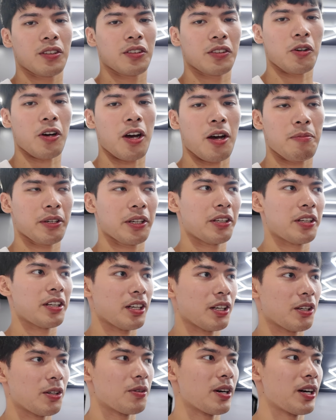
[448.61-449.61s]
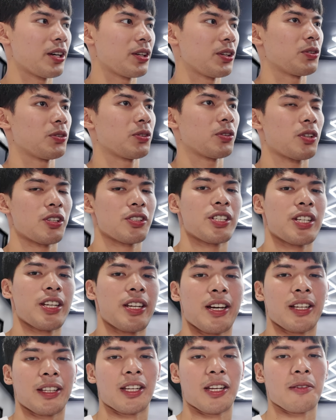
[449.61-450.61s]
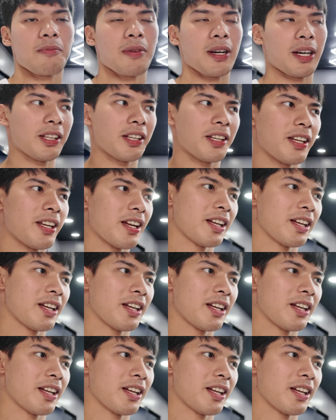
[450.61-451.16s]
So habang ginagawa yung kotse natin, pakita